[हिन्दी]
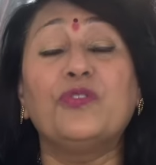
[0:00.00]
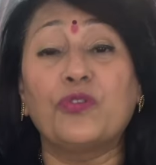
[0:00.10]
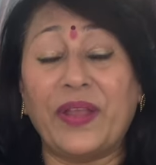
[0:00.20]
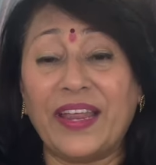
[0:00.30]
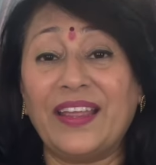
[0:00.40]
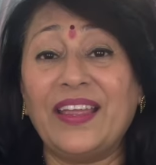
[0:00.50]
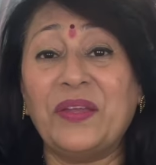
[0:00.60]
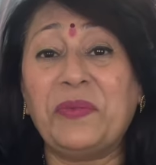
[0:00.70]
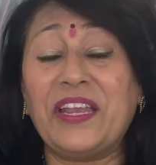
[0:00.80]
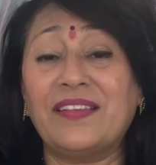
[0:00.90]
जुड़े
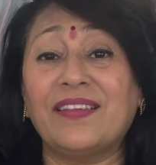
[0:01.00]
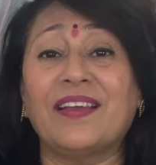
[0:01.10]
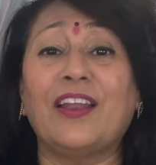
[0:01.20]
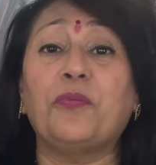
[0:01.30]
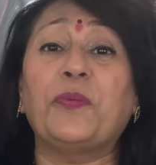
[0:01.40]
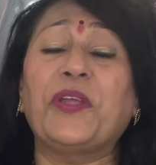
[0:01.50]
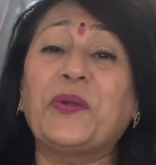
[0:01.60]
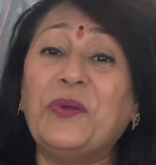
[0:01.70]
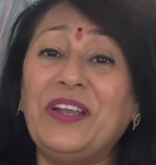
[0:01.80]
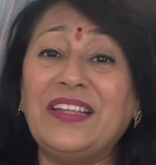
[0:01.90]
रहिए मेरे से अगर आप अपनी
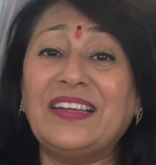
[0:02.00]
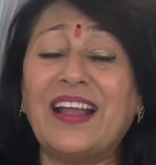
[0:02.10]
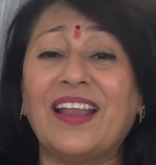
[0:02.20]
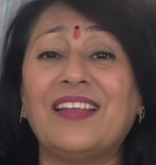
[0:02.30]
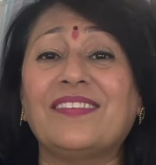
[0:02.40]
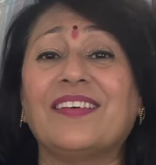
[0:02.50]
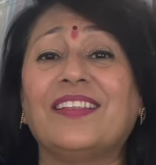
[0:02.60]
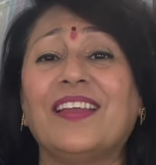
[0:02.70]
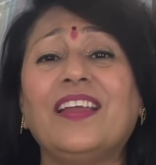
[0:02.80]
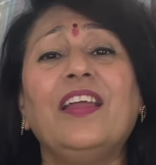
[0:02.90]
कुंडली दिखाना
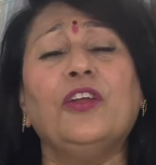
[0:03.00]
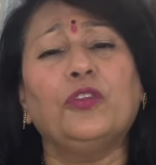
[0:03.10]
चाहते हैं